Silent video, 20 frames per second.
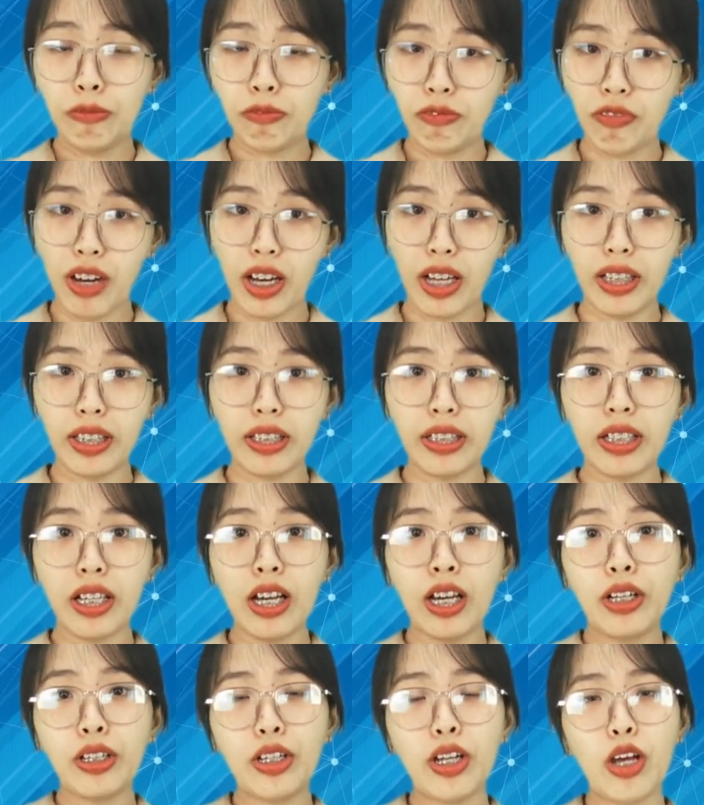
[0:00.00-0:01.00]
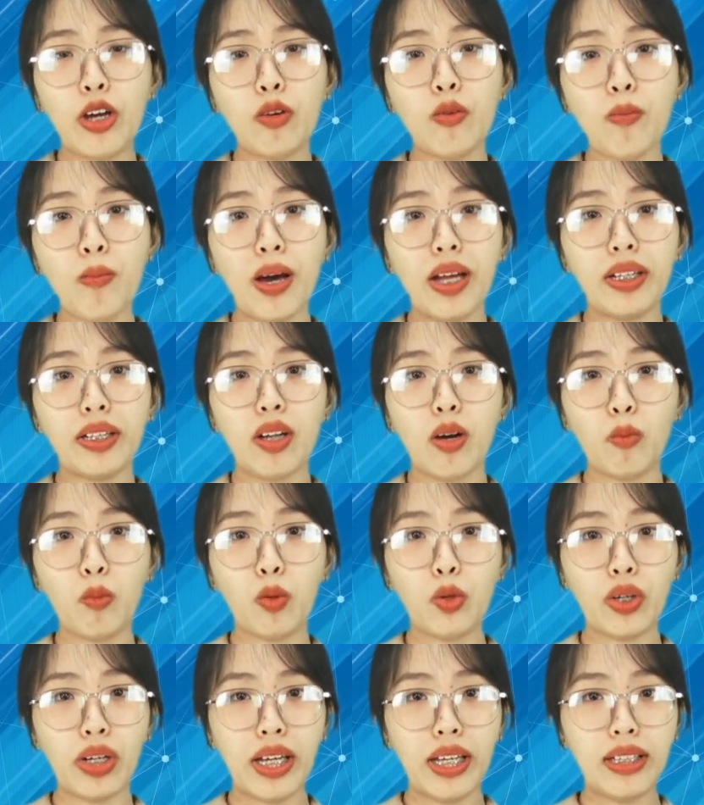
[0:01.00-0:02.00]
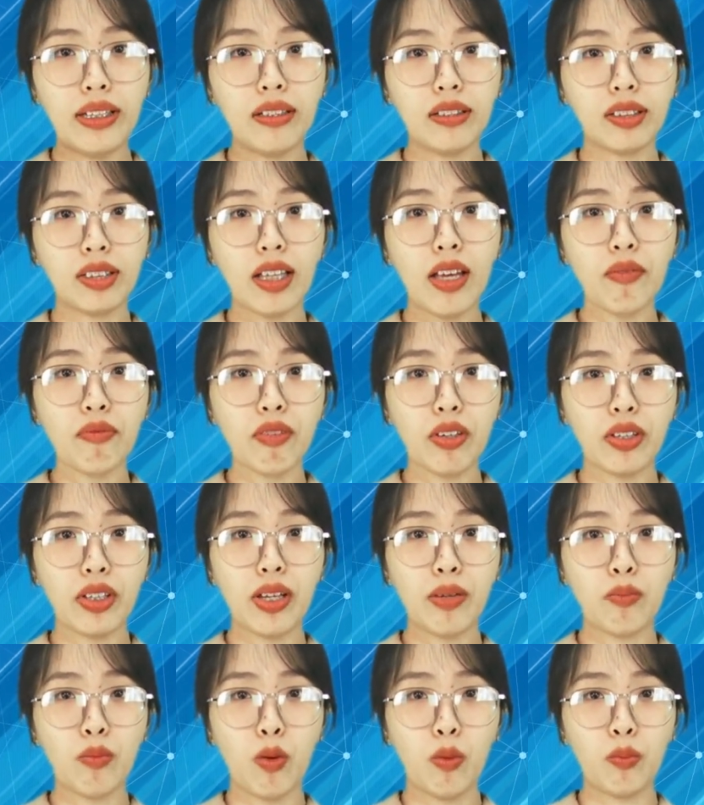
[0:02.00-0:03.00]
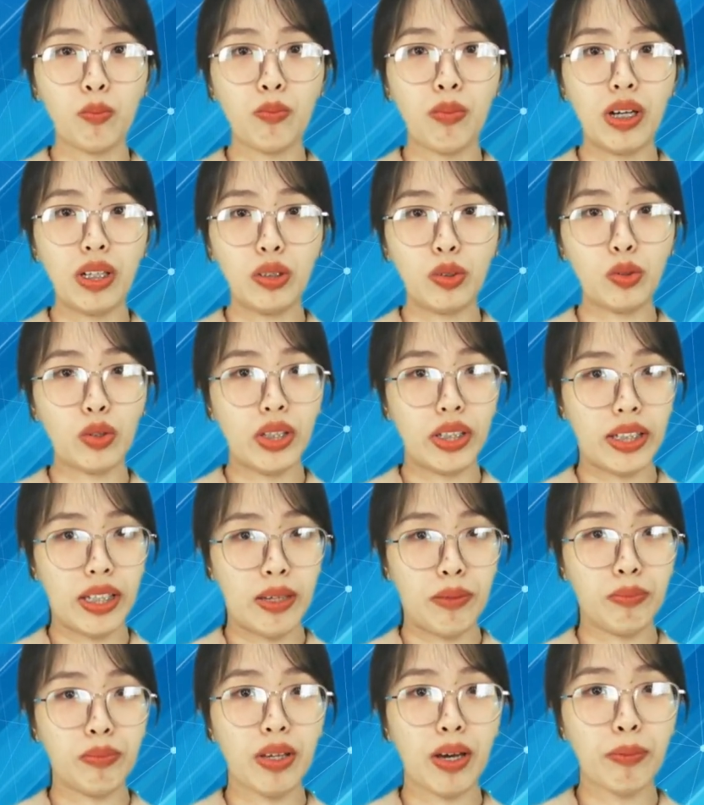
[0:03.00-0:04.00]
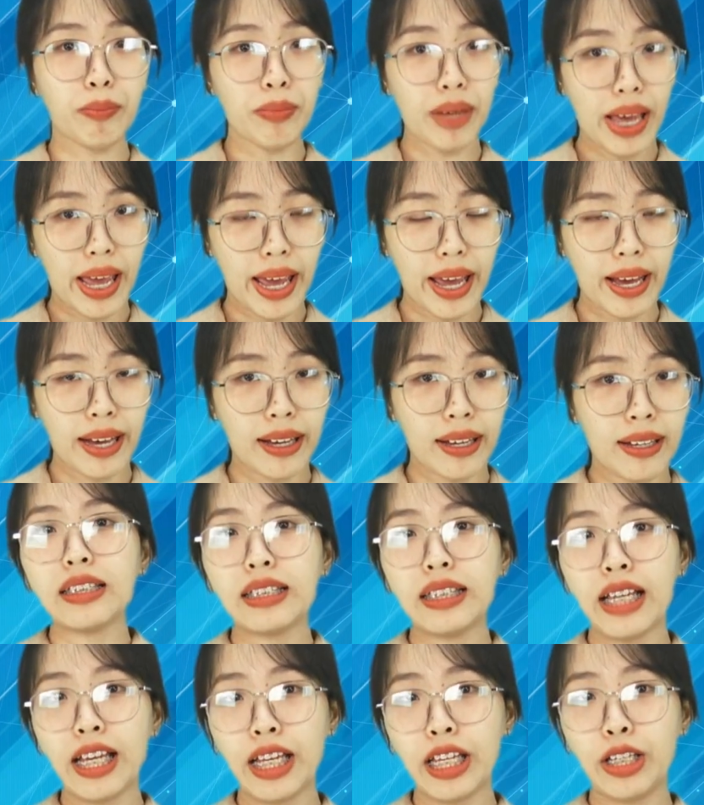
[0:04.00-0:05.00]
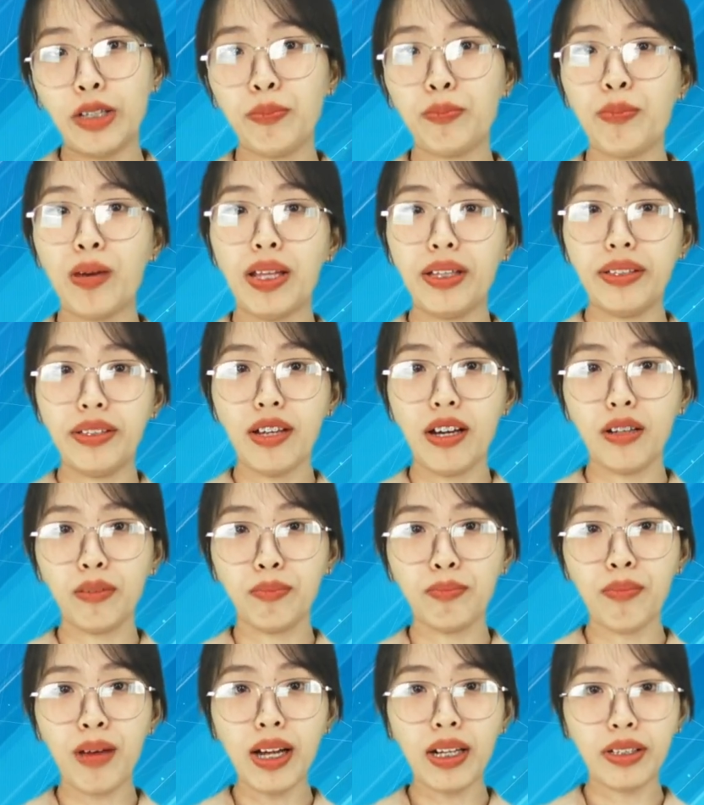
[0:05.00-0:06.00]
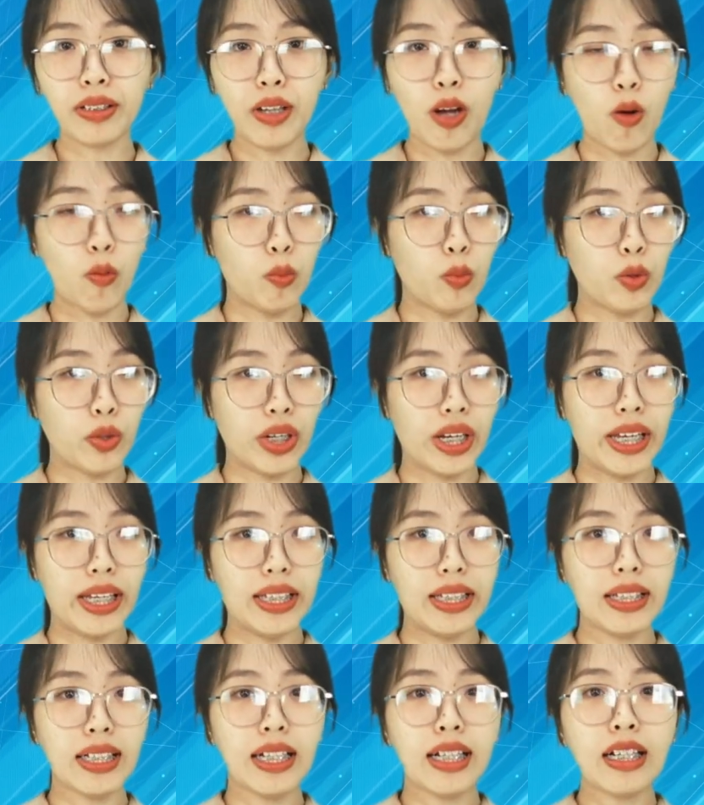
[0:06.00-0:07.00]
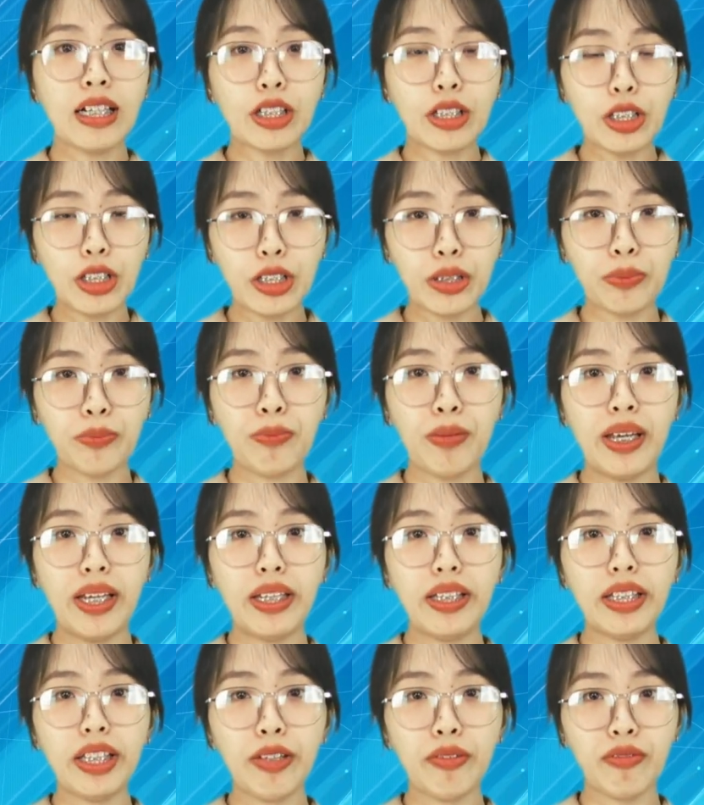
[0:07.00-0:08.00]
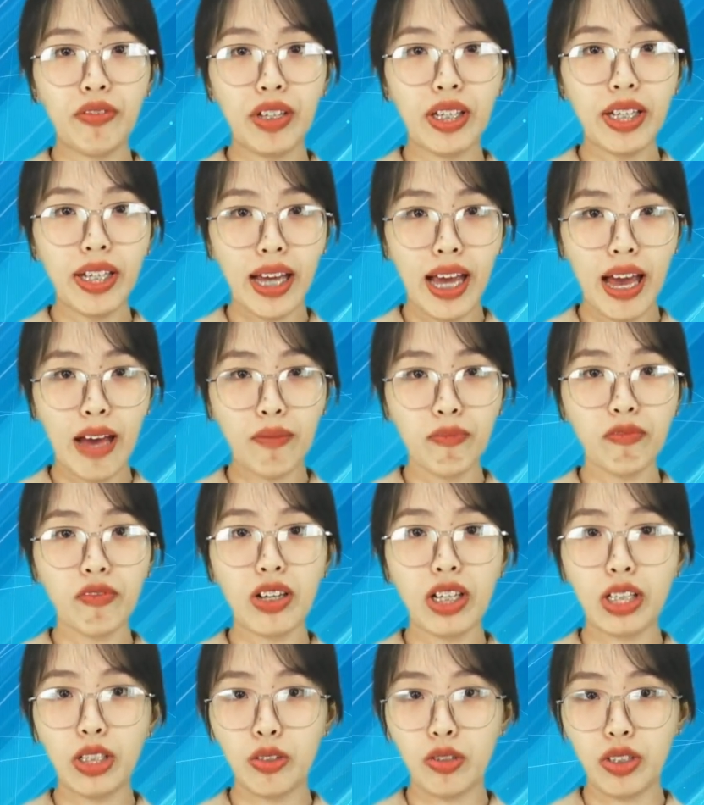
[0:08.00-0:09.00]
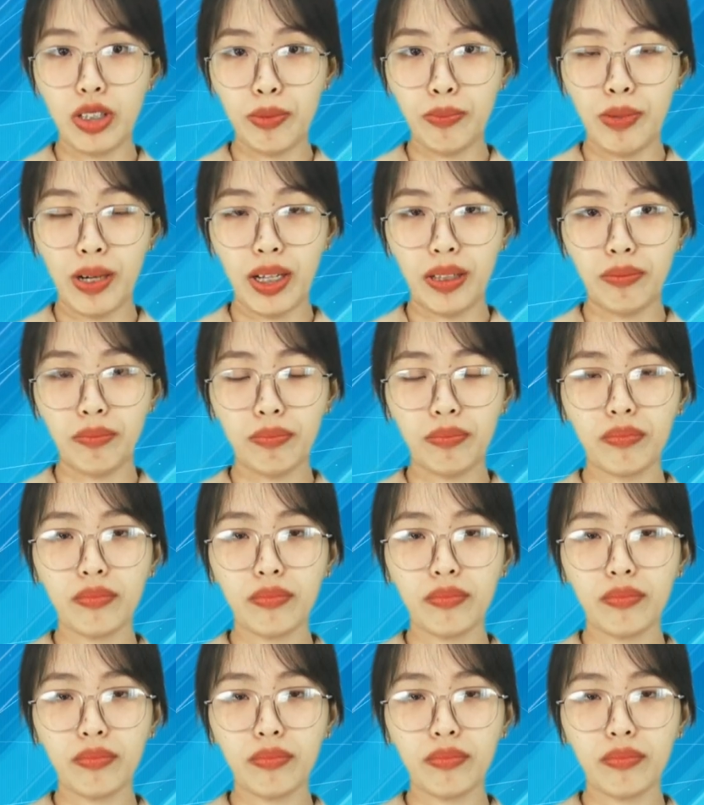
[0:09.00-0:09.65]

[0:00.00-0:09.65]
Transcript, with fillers: Vậy, nếu bệnh đậu mùa khỉ được xếp vào danh mục bệnh truyền nhiễm nhóm A thì bệnh nhân mắc đậu mùa khỉ được miễn chi phí khám và điều trị bệnh.